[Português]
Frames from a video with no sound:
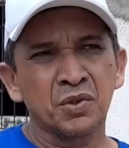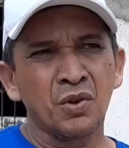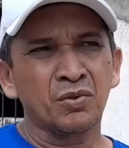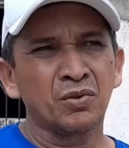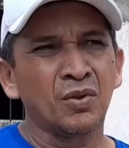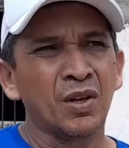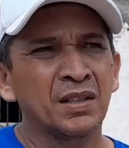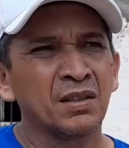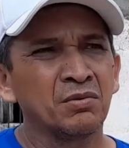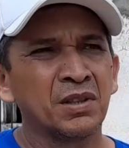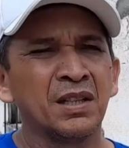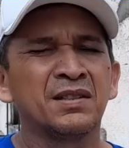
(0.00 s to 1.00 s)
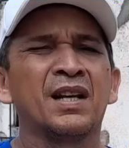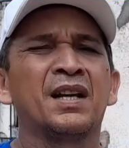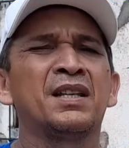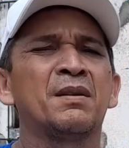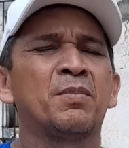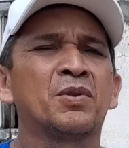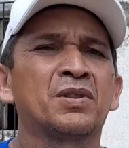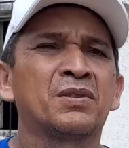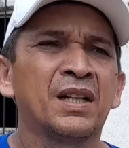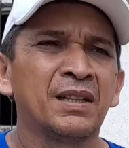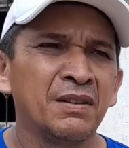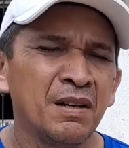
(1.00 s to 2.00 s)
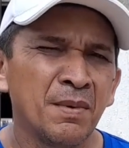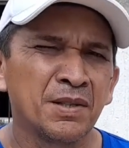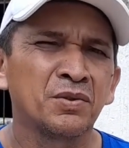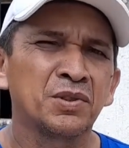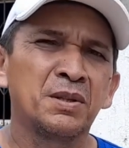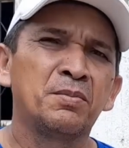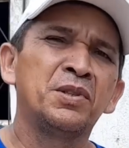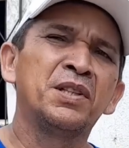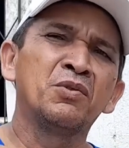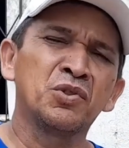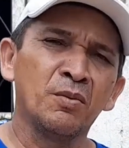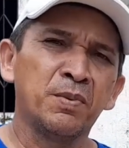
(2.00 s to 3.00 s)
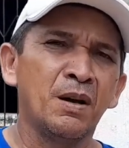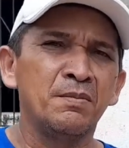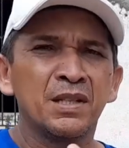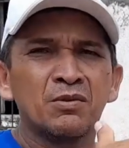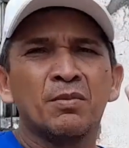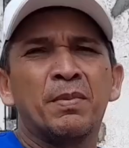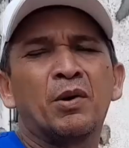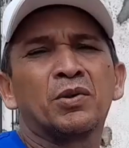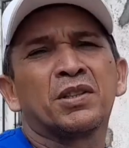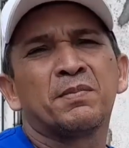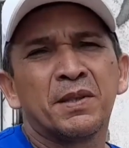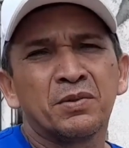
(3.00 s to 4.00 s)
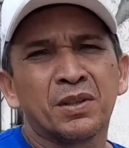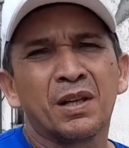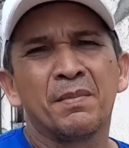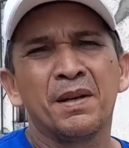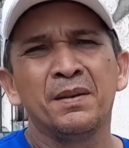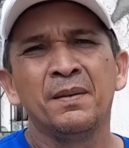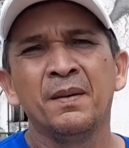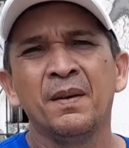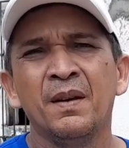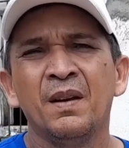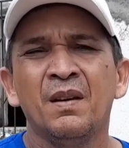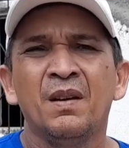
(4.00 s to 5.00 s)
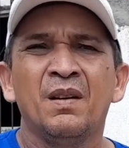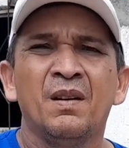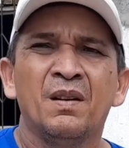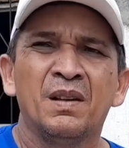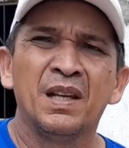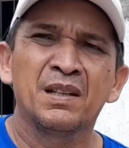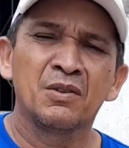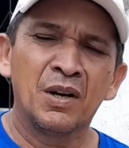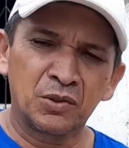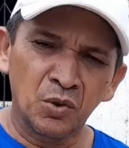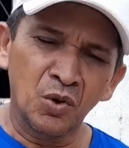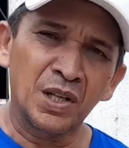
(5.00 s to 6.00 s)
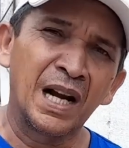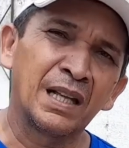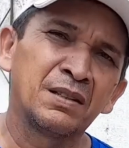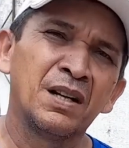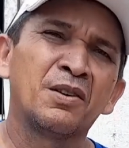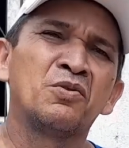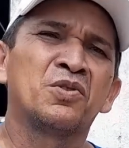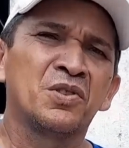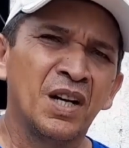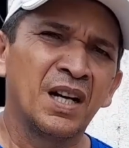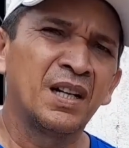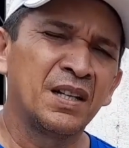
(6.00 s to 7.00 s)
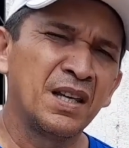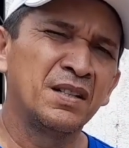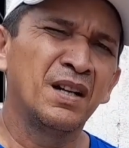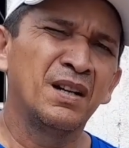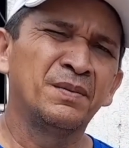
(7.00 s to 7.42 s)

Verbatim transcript: toque no coração deles aí, que possa cada vez mais contribuir, não só para mim, como para outras pessoas também, né? Que eu já estou grato já com o que já ganhei já,